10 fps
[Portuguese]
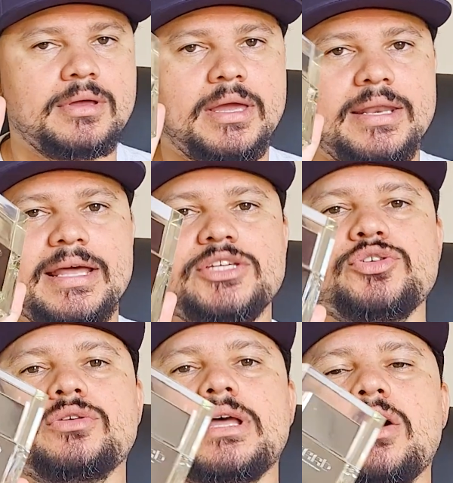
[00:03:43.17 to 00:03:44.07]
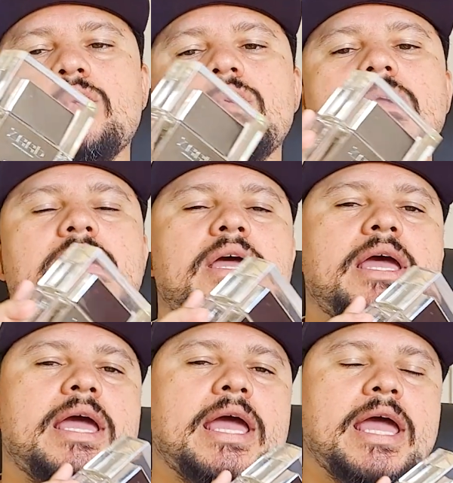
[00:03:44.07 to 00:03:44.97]
é nacional
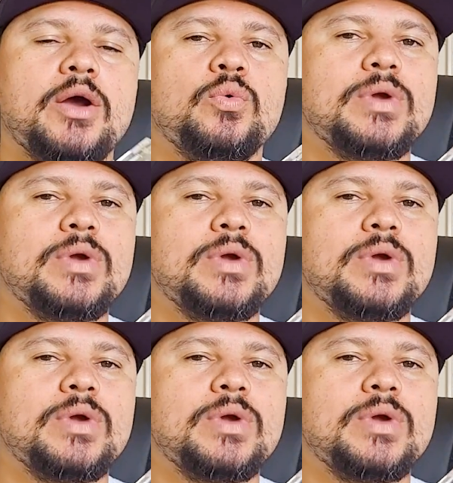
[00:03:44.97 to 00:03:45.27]
é o